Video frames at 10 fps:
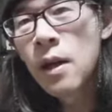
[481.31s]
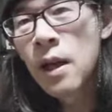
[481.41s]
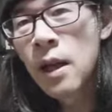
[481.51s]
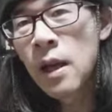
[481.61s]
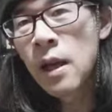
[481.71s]

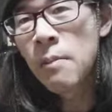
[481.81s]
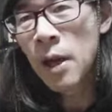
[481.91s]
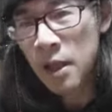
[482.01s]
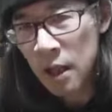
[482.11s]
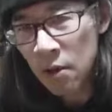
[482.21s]

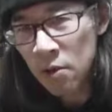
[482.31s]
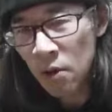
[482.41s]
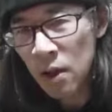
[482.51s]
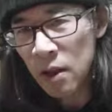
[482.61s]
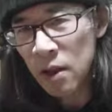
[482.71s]
えー、全く
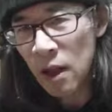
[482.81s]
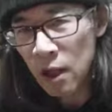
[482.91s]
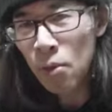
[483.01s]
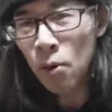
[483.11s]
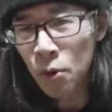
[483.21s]
と言って
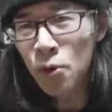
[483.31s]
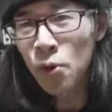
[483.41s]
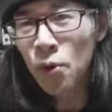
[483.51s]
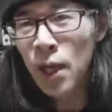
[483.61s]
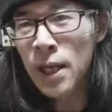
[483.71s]
いいほど
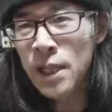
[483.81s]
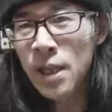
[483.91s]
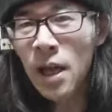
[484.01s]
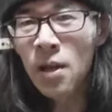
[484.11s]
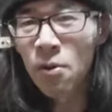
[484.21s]
その電子
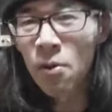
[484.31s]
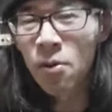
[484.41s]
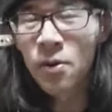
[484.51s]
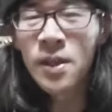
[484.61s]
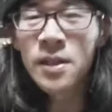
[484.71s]
回路
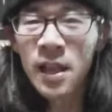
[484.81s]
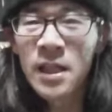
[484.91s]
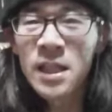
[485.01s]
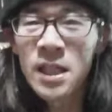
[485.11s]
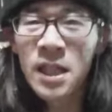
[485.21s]
のです
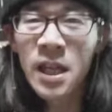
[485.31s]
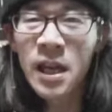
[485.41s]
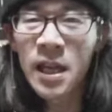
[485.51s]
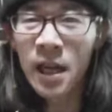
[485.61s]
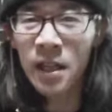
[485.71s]
ね知識
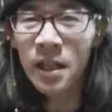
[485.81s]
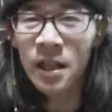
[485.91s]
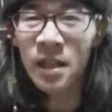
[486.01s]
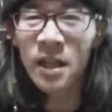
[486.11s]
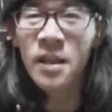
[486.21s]
がなかっ
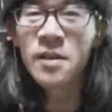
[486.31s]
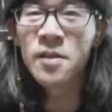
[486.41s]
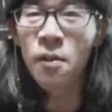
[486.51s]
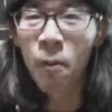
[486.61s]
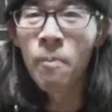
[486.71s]
たんで
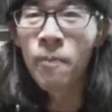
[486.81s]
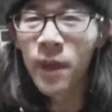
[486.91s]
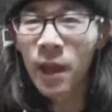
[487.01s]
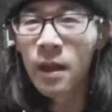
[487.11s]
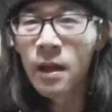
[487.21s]
すよ。
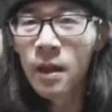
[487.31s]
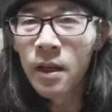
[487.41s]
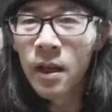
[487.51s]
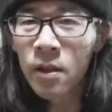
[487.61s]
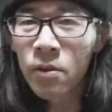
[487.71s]
で、
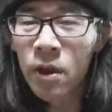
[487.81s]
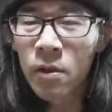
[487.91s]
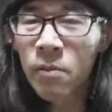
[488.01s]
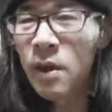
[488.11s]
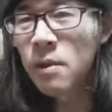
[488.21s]
えーと、
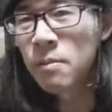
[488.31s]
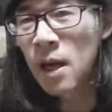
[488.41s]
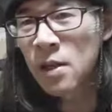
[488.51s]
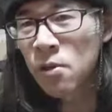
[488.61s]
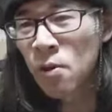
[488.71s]
ま
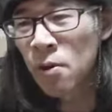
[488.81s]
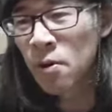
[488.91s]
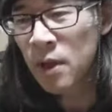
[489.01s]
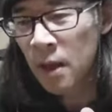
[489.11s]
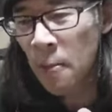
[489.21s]
まあそ
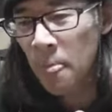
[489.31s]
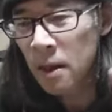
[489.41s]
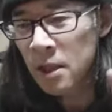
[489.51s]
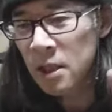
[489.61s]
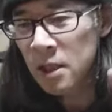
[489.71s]
のね
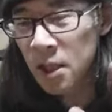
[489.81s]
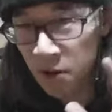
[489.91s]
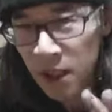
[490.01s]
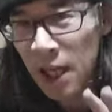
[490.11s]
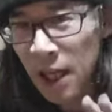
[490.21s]
新
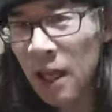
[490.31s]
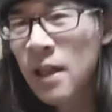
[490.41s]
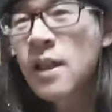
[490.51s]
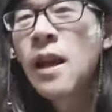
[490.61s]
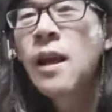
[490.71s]
入社員で
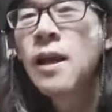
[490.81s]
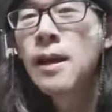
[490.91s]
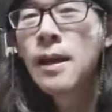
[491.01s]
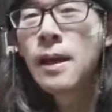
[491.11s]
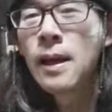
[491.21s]
入って、
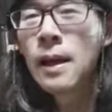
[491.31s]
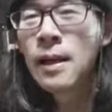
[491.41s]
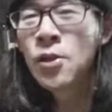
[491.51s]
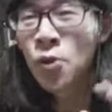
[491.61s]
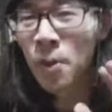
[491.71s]

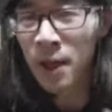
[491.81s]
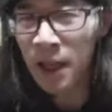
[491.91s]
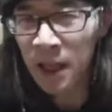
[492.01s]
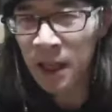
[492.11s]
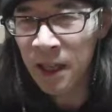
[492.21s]
えー、職場
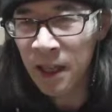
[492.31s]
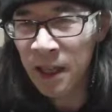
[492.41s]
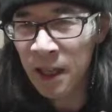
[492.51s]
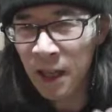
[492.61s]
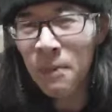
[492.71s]
に
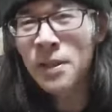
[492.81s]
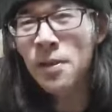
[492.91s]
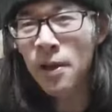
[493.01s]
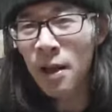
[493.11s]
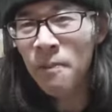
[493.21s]
行きま
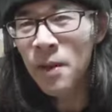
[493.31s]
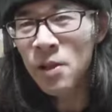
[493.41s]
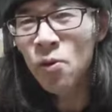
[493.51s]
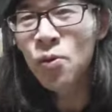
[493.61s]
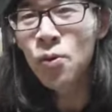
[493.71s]
すよね。
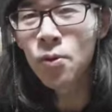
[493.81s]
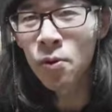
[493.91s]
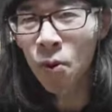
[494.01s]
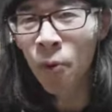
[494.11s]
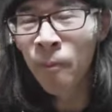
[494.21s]
そうする
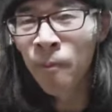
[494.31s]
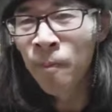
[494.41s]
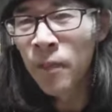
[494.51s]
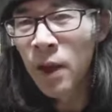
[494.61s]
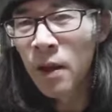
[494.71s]
と
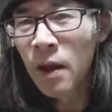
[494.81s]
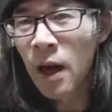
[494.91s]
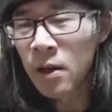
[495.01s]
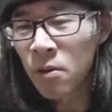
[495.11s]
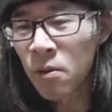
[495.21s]

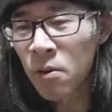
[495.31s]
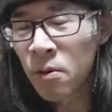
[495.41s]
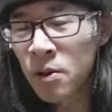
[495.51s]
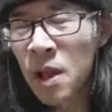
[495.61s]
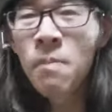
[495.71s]
あのー、
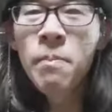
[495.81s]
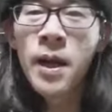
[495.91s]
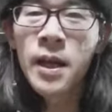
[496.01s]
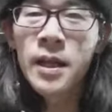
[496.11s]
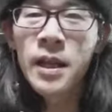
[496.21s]
先
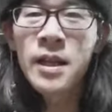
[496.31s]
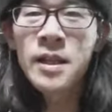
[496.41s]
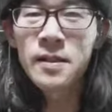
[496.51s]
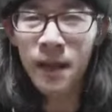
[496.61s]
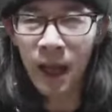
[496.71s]
輩方が
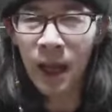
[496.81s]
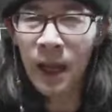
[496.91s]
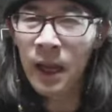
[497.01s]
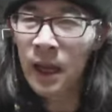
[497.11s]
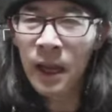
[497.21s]
ですね